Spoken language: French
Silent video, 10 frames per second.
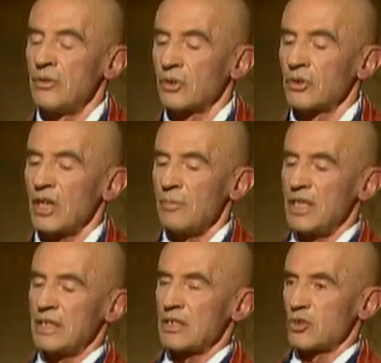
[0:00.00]
donc, dans la
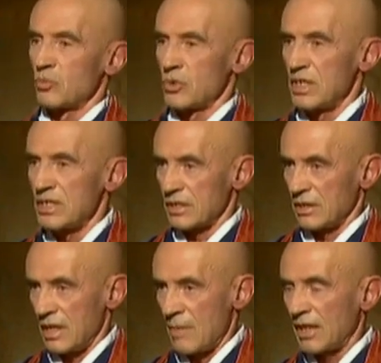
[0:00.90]
méditation
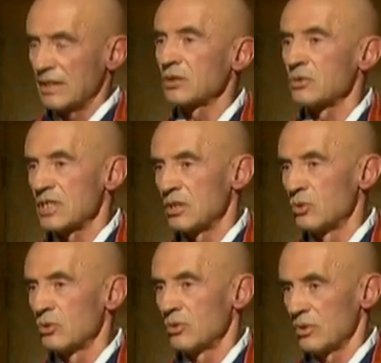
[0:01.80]
bouddhiste, à partir de ces
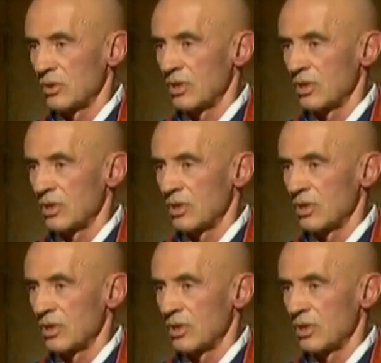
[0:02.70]
deux